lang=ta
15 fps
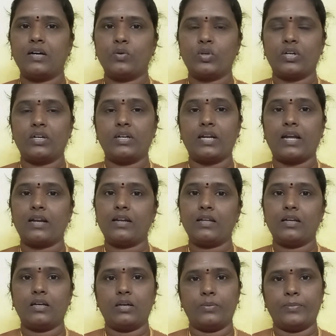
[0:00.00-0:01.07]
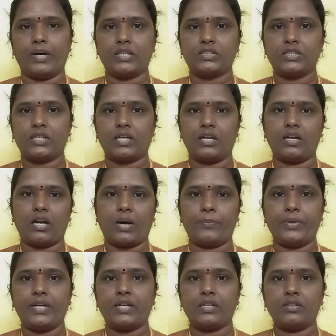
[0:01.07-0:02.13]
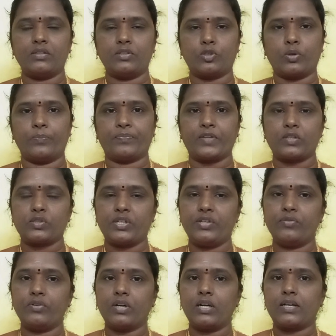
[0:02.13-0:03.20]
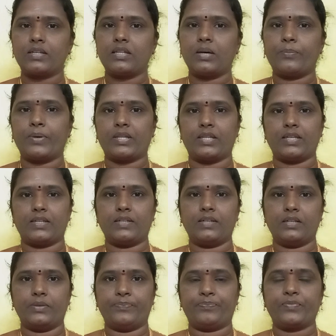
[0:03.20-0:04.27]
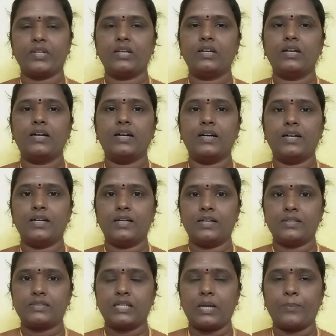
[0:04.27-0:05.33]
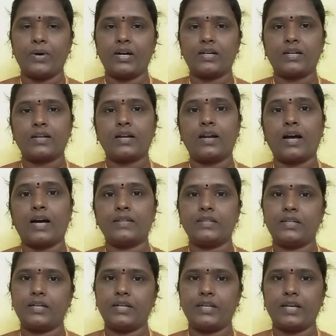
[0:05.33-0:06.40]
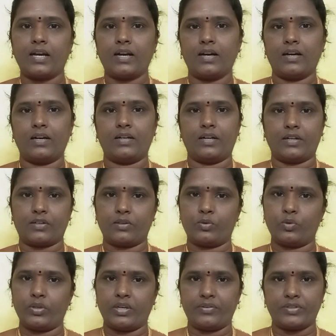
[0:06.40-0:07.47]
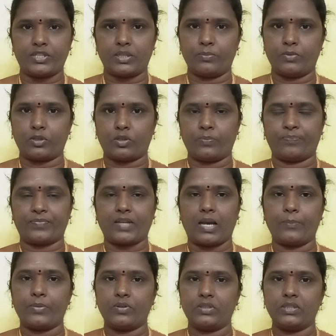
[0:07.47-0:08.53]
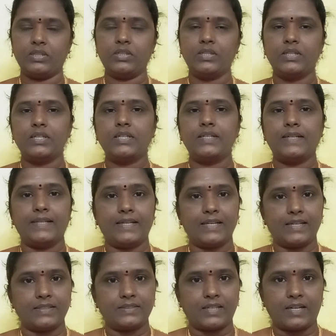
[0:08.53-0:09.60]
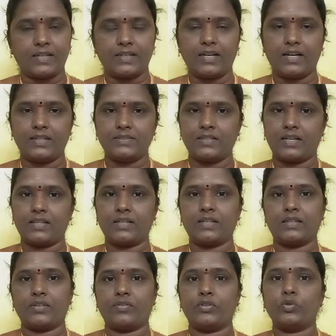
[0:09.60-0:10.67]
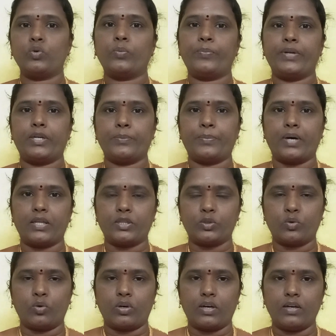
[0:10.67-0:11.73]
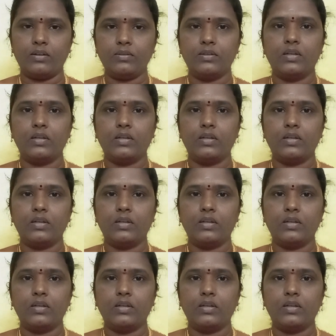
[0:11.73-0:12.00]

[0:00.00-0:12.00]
ஒரு நல்ல மாற்றங்கள் அப்படின்றது இருக்கும் ஸோ இவங்களுக்கு தான் பார்த்திங்கன்னா சில மாற்றங்கள் அதிரடியாக நடக்கக்கூடிய விஷயமாக இருக்கும் அப்போ வந்து நீங்கள் ஜனனகால ஜாதகத்தை வந்து ஒப்பிட்டு பார்த்துக்கோங்க